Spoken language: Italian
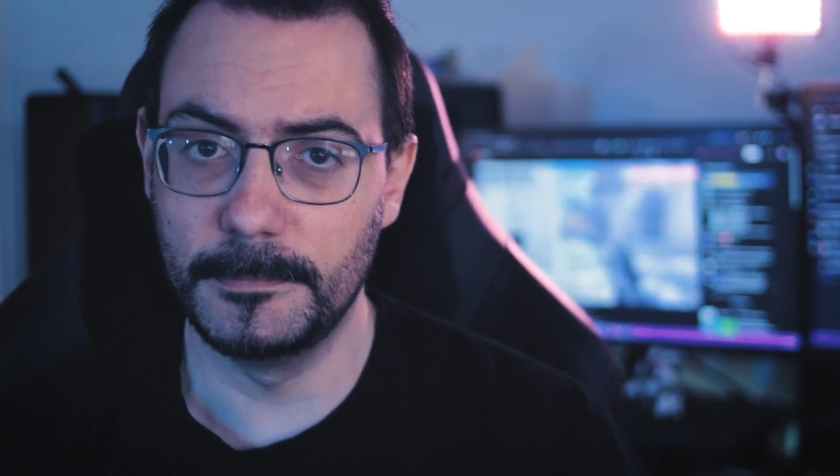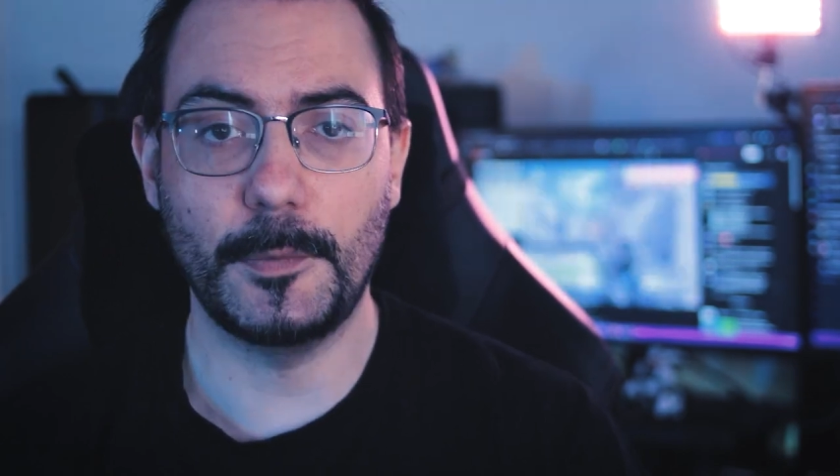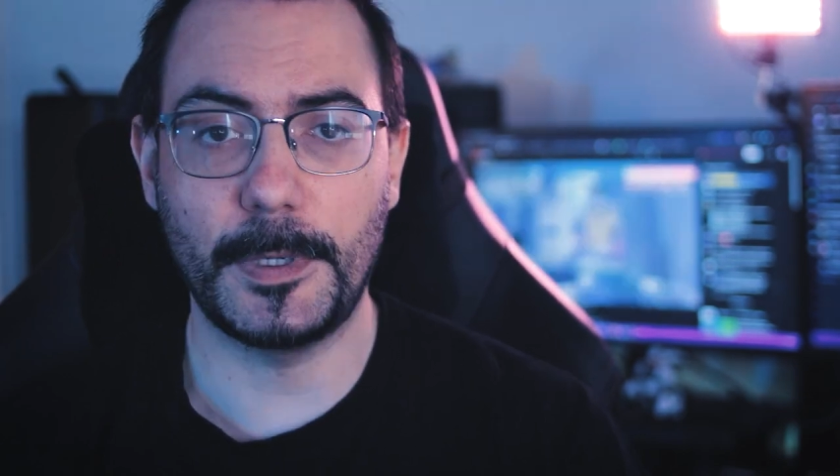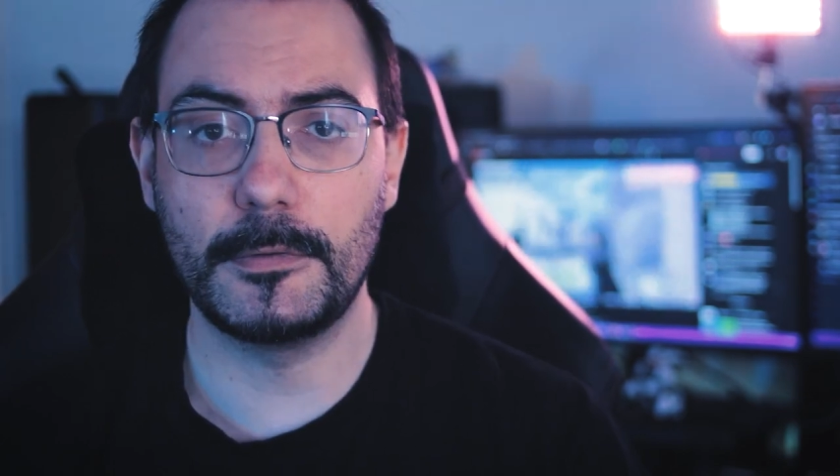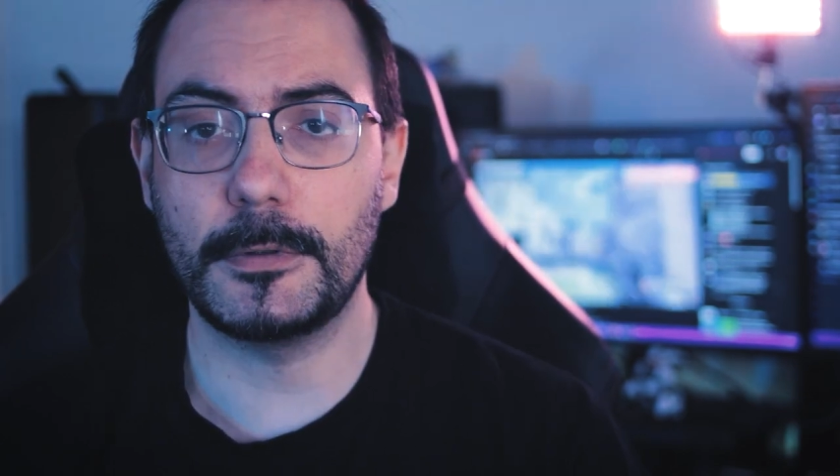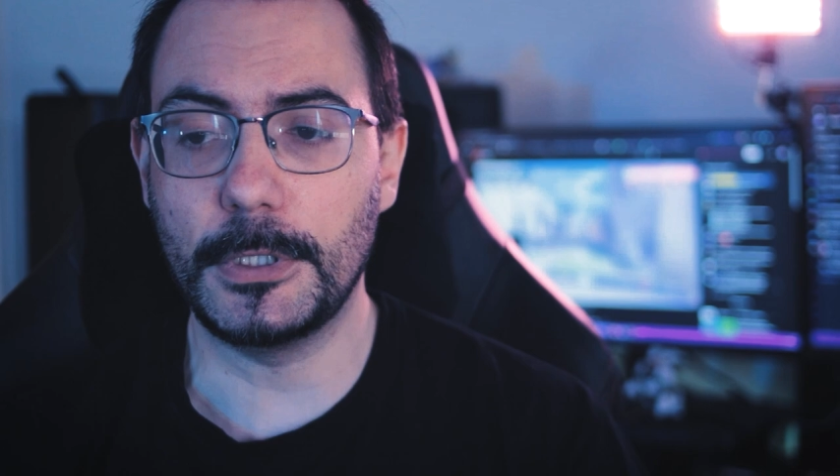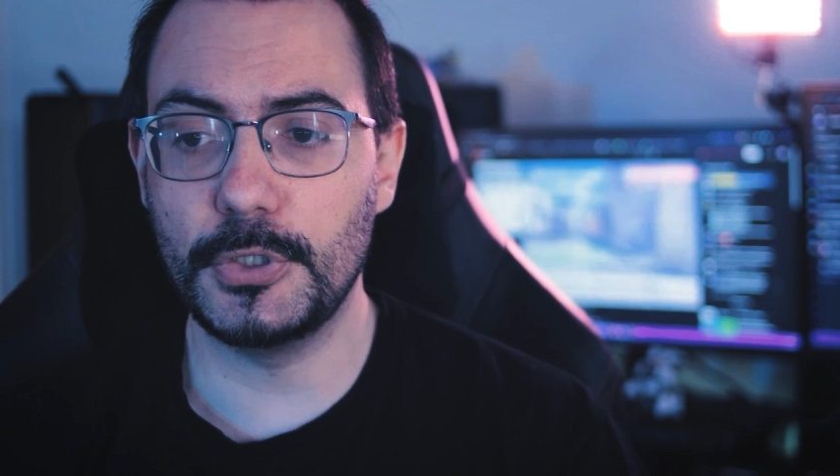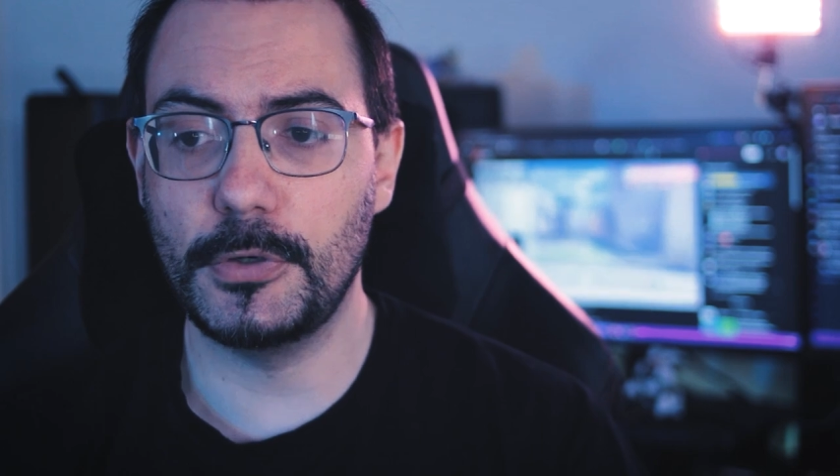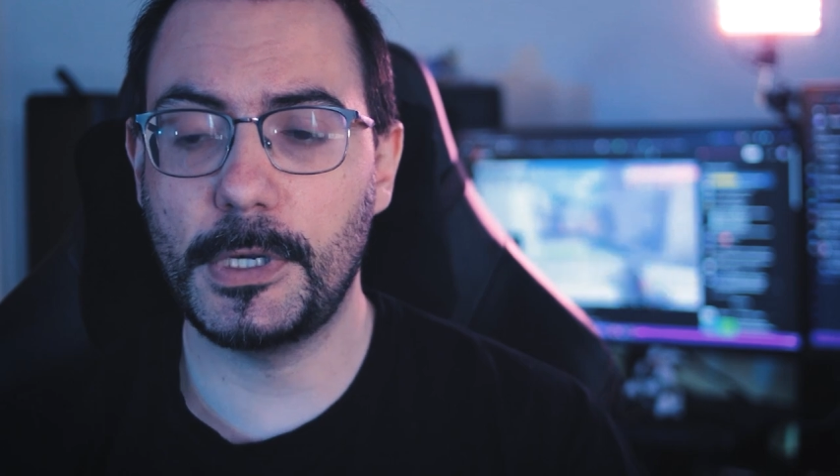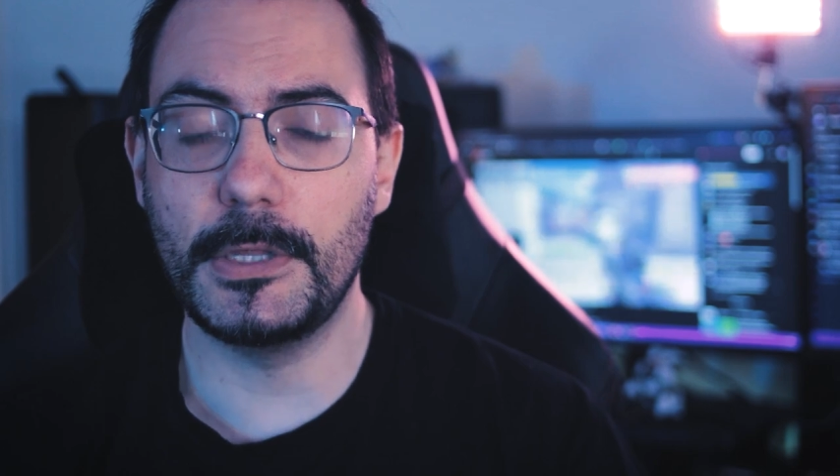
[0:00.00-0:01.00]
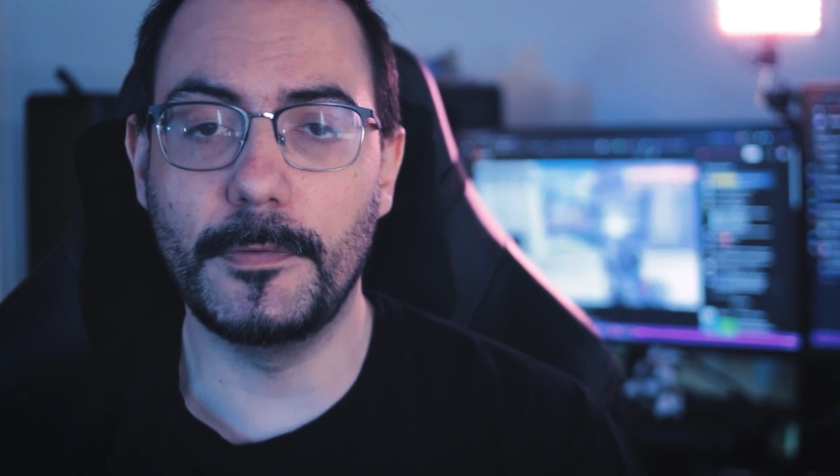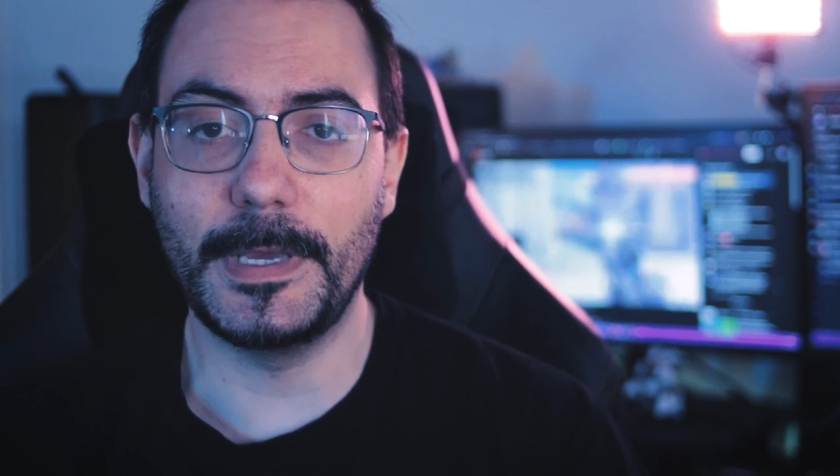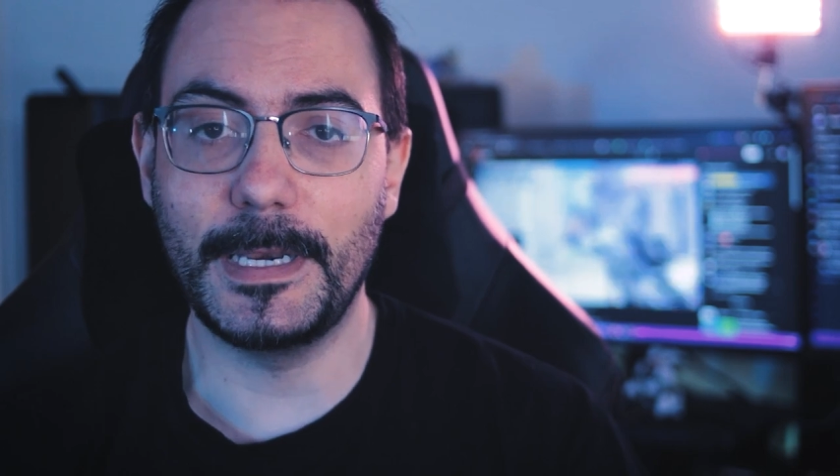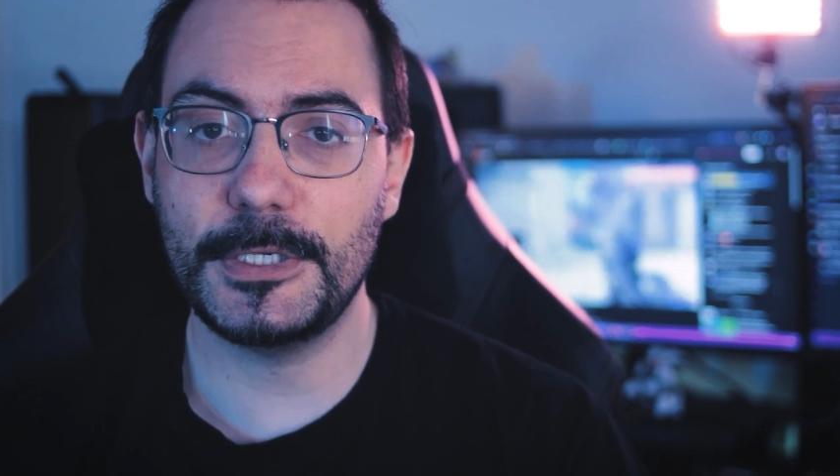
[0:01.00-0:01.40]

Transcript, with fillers: soprattutto nei giochi dove è